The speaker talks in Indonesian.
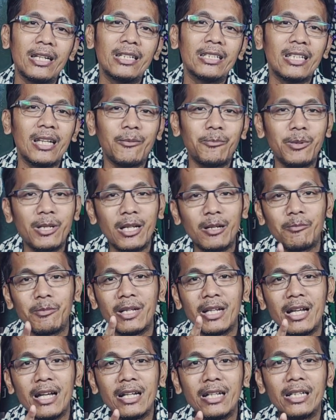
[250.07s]
Tapi yang
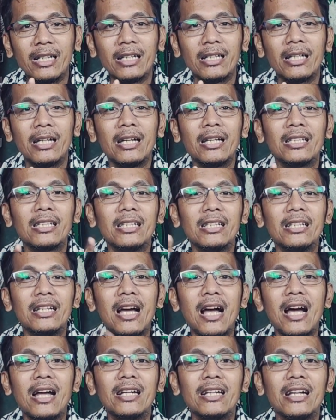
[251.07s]
menarik,
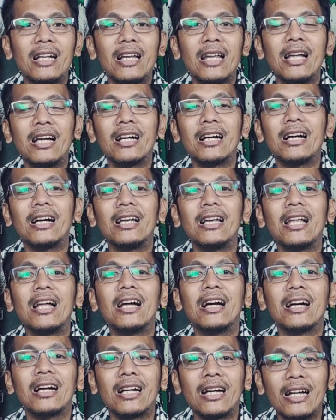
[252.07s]
tidak ada
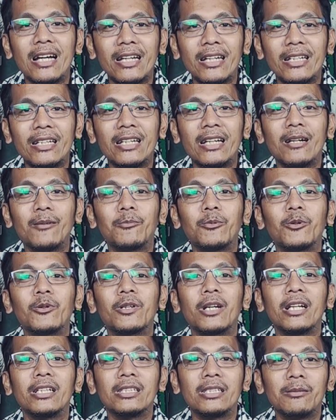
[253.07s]
langkah-langkah yang
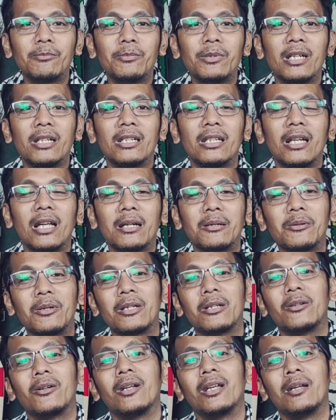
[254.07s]
progresif yang
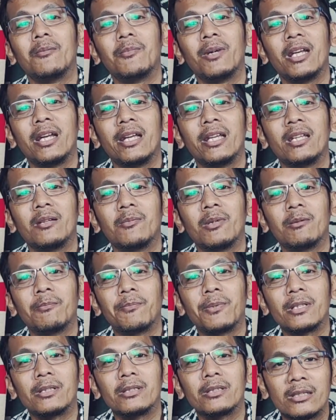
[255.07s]
dilakukan oleh manajemen
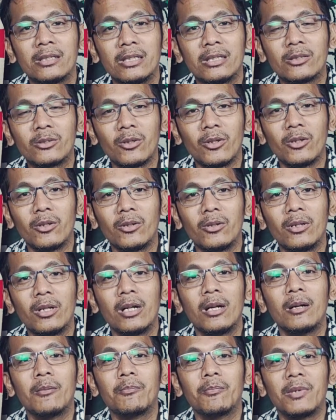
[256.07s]
Persis Solo
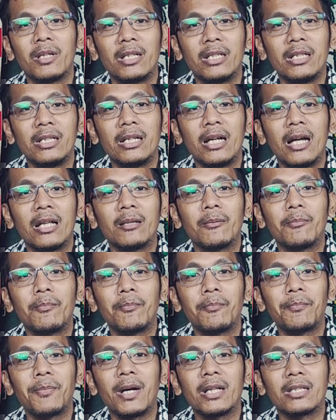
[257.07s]
melihat
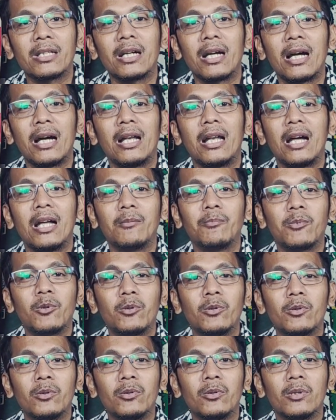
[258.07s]
empat kekalahan
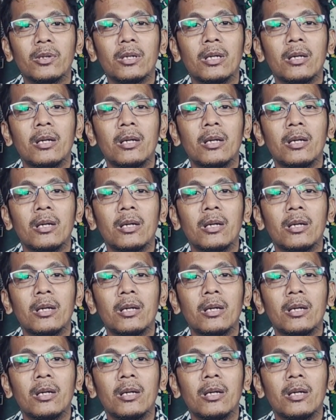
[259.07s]
beruntun.